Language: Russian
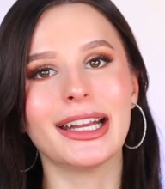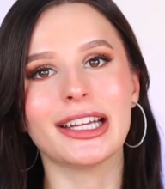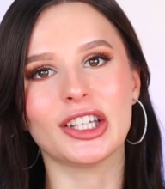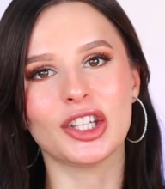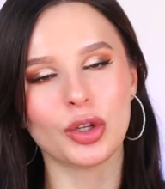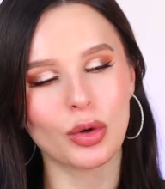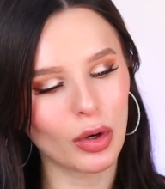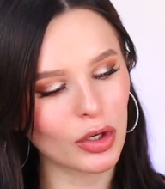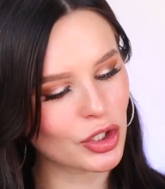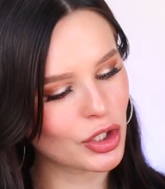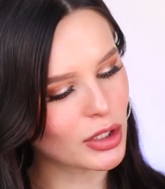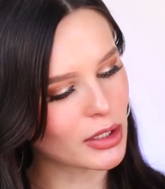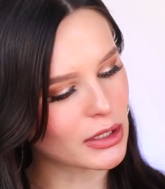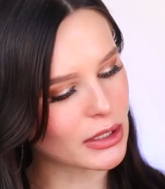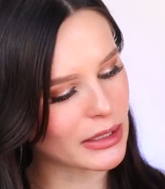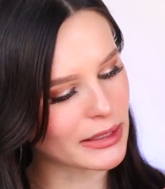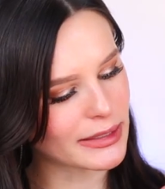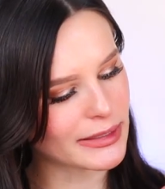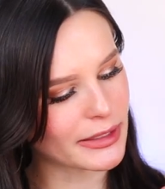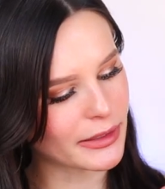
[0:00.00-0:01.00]
не очень
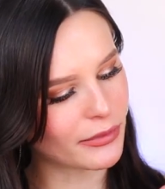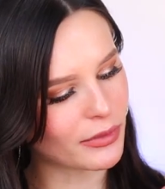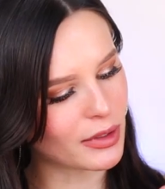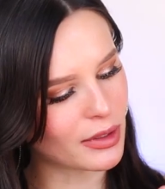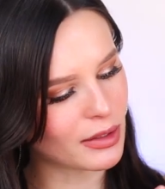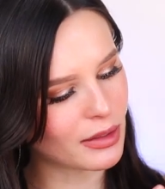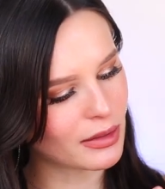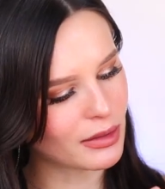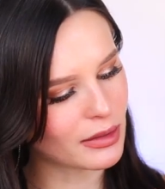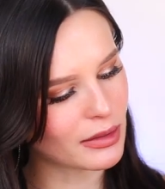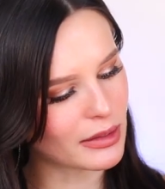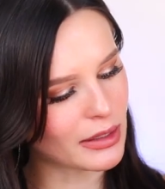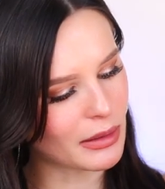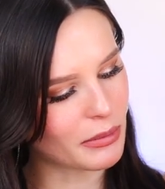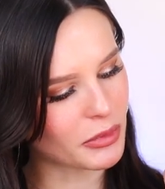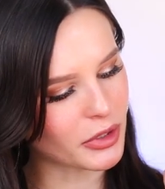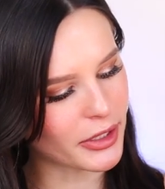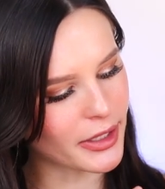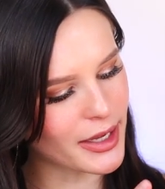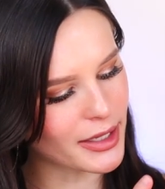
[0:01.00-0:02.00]
красиво на
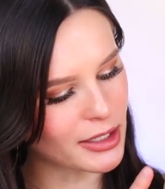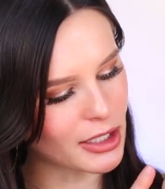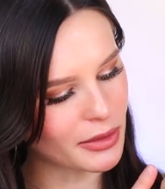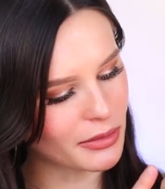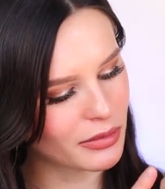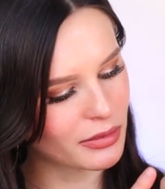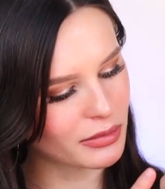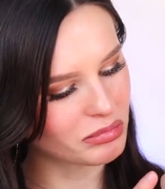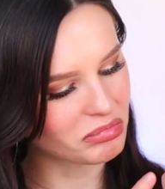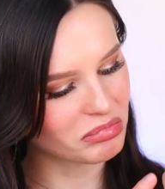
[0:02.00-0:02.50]
мне, как,